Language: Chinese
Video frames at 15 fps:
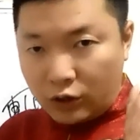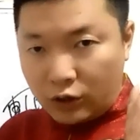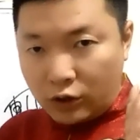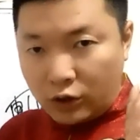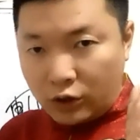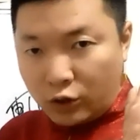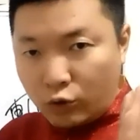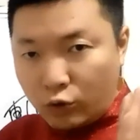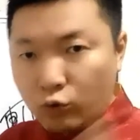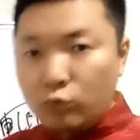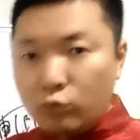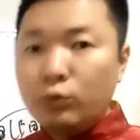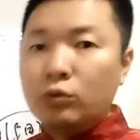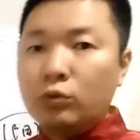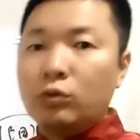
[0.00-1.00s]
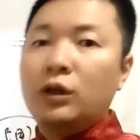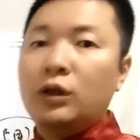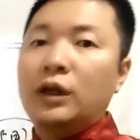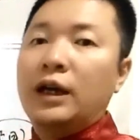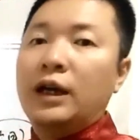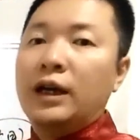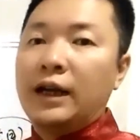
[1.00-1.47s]
树木
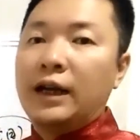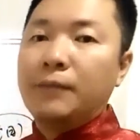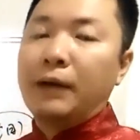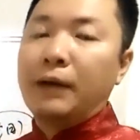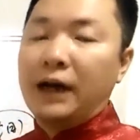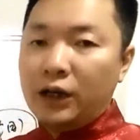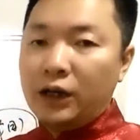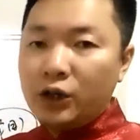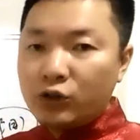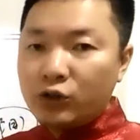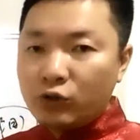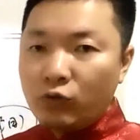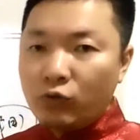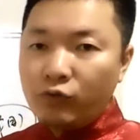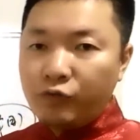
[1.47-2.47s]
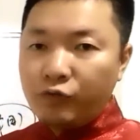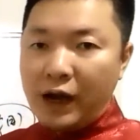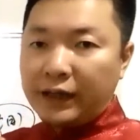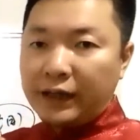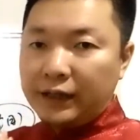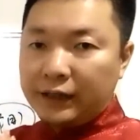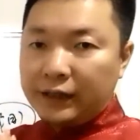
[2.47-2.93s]
来把松方
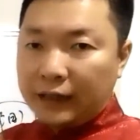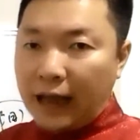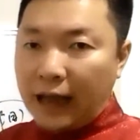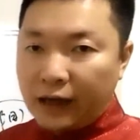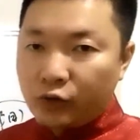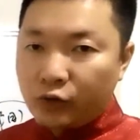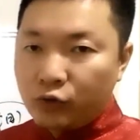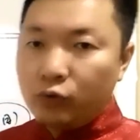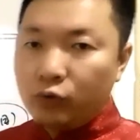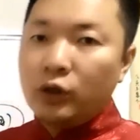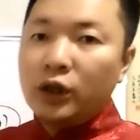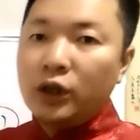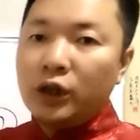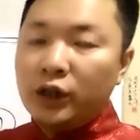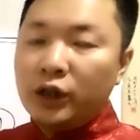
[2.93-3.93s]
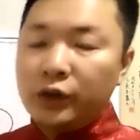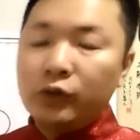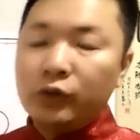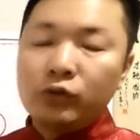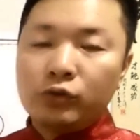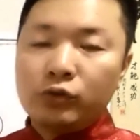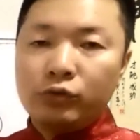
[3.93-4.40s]
给挡住。留
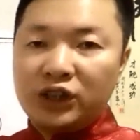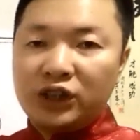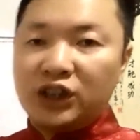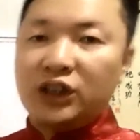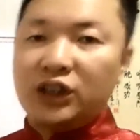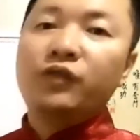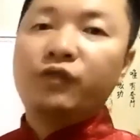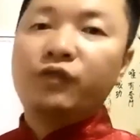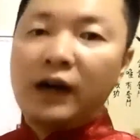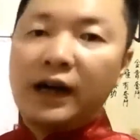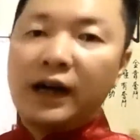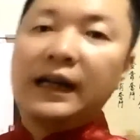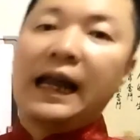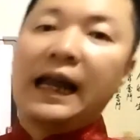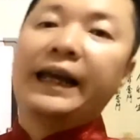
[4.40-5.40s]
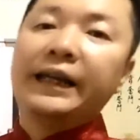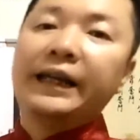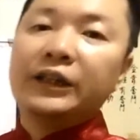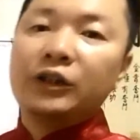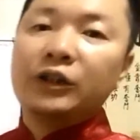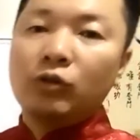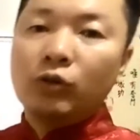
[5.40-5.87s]
出几方来
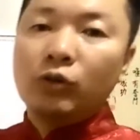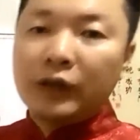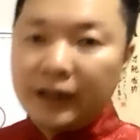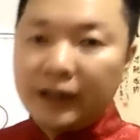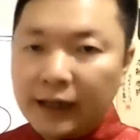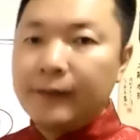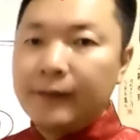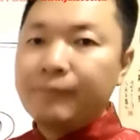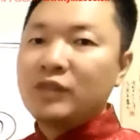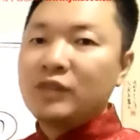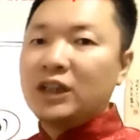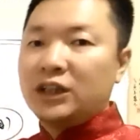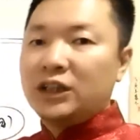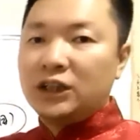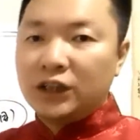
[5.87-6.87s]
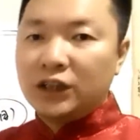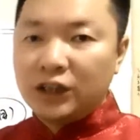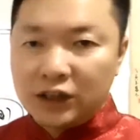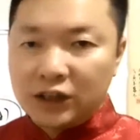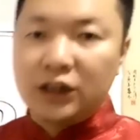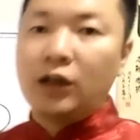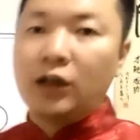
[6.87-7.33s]
就 OK 了，这是一个
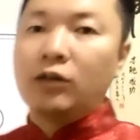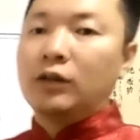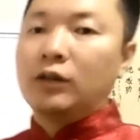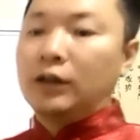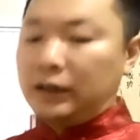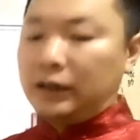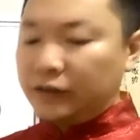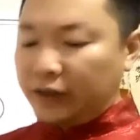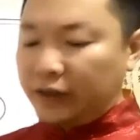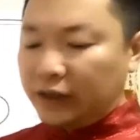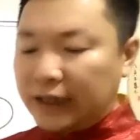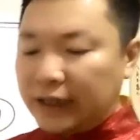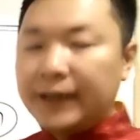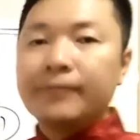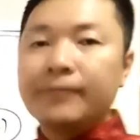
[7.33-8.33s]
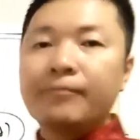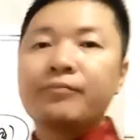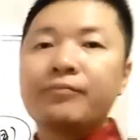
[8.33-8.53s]
技巧啊。因为你在